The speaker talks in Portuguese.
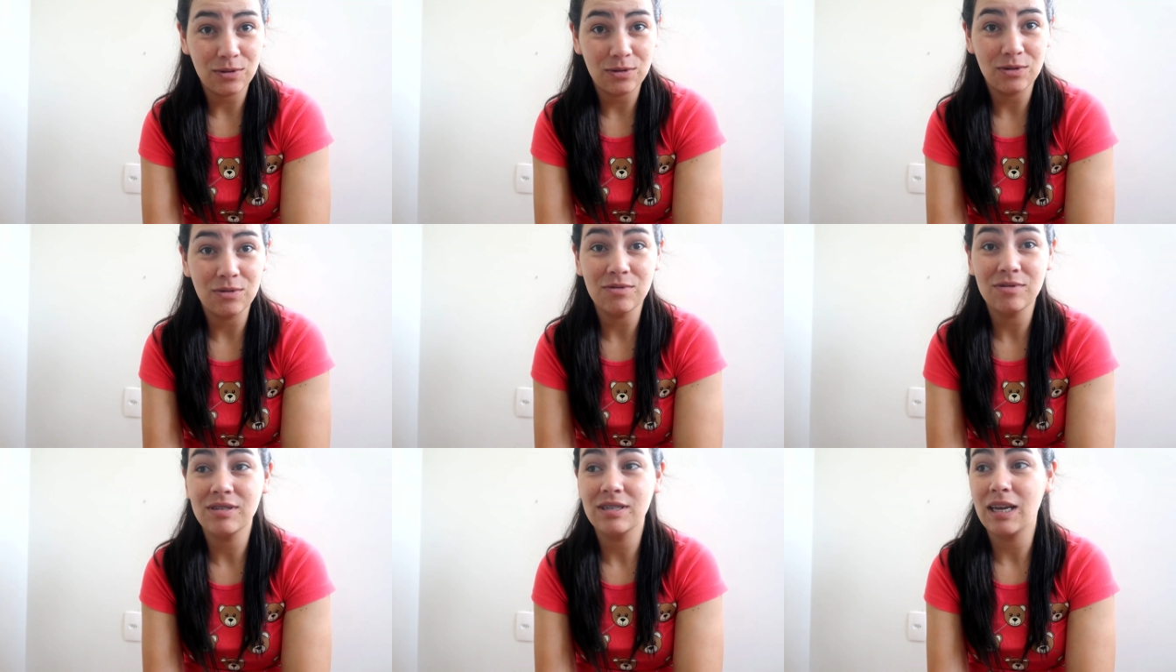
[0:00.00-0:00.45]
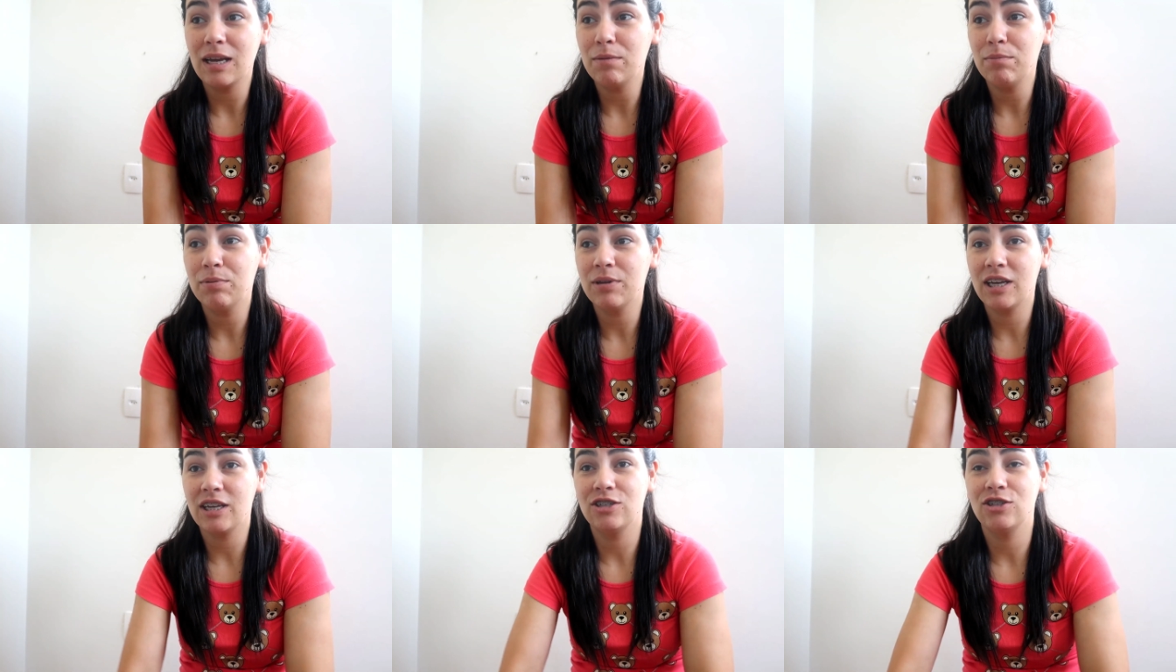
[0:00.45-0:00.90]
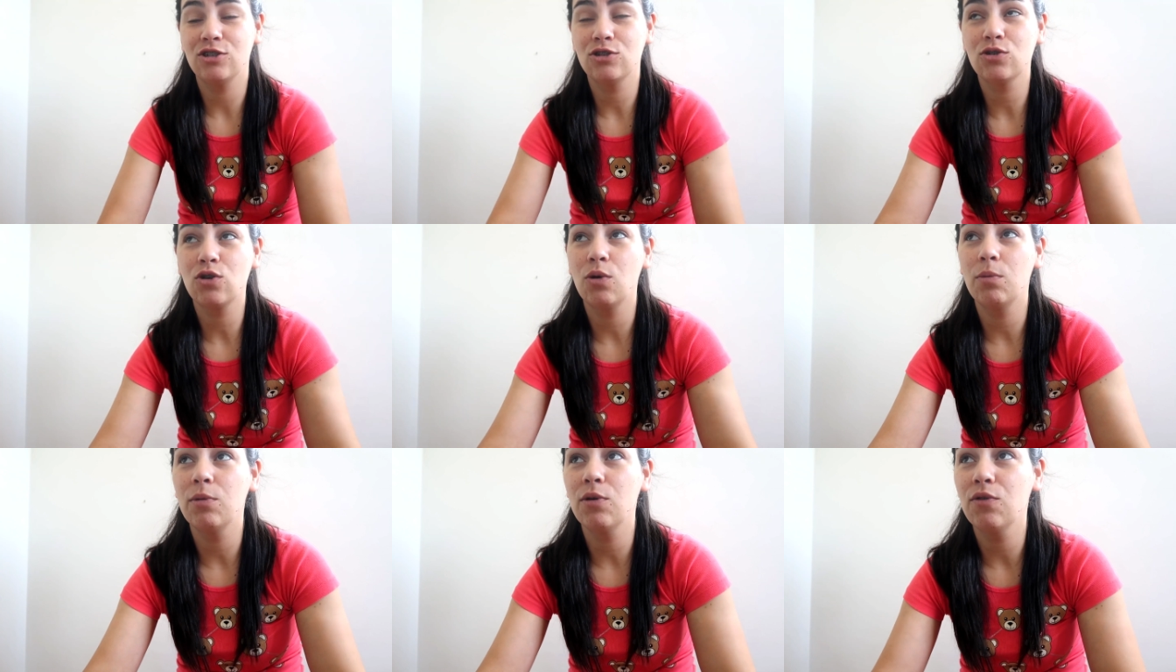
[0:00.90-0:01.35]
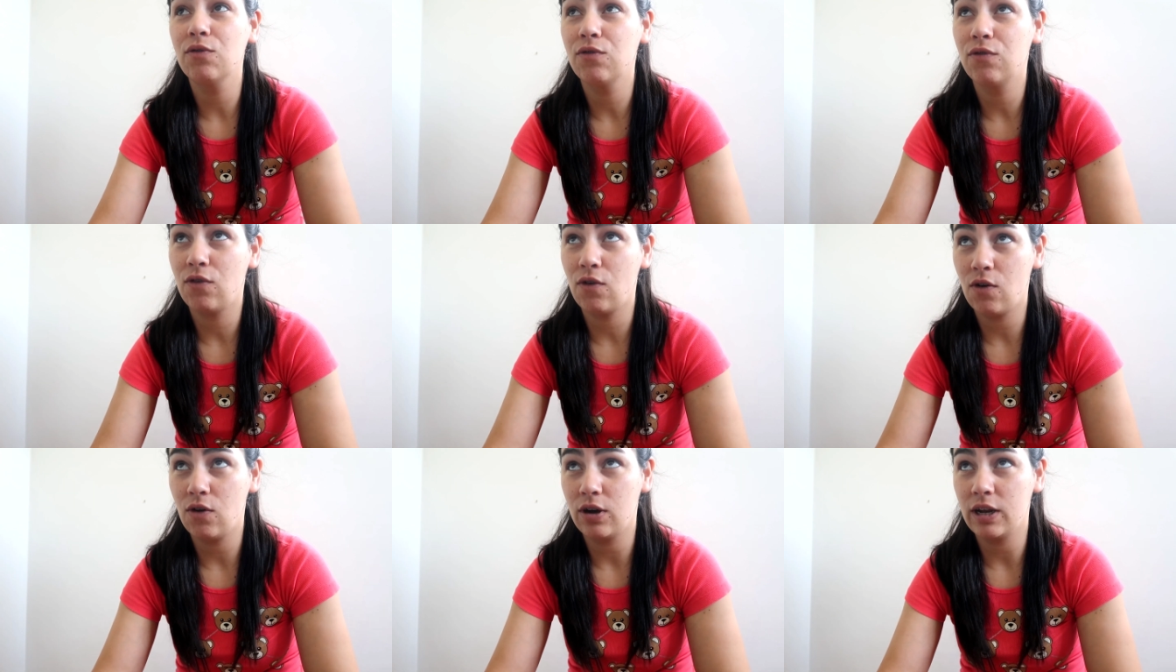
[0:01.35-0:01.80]
Eu não sei porque a gente comeu
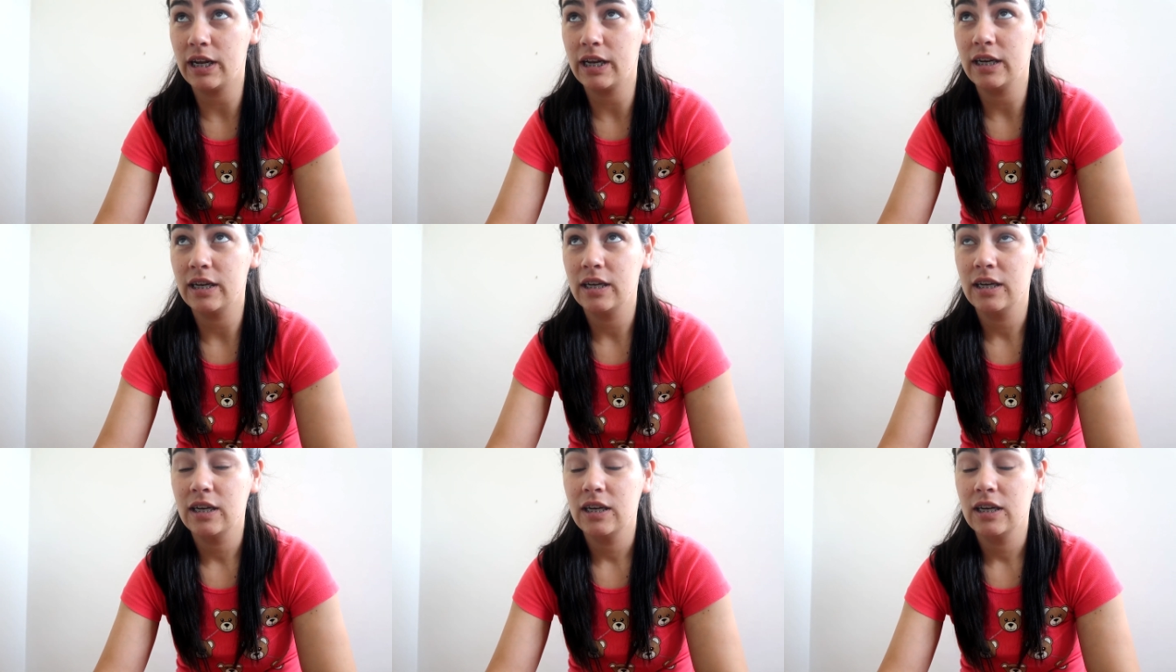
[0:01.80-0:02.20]
fora.